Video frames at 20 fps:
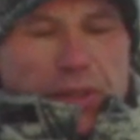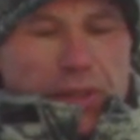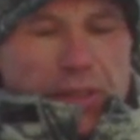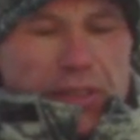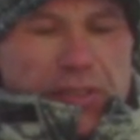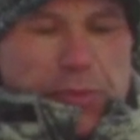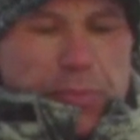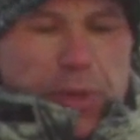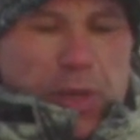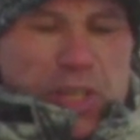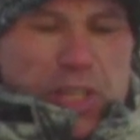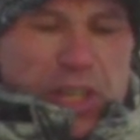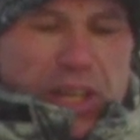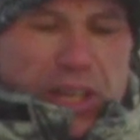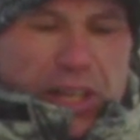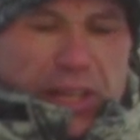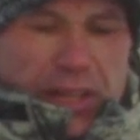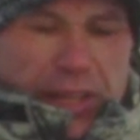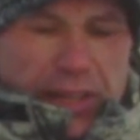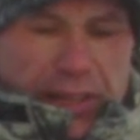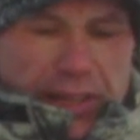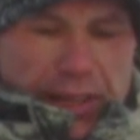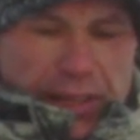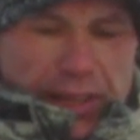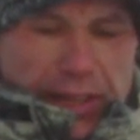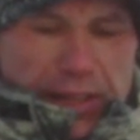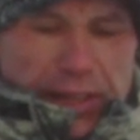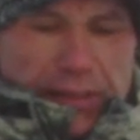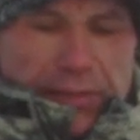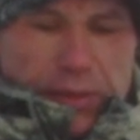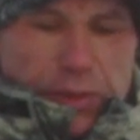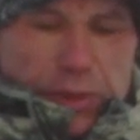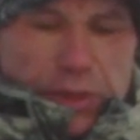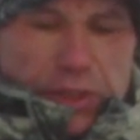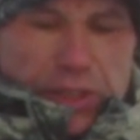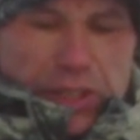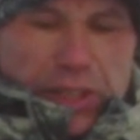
э, сбежка, вот,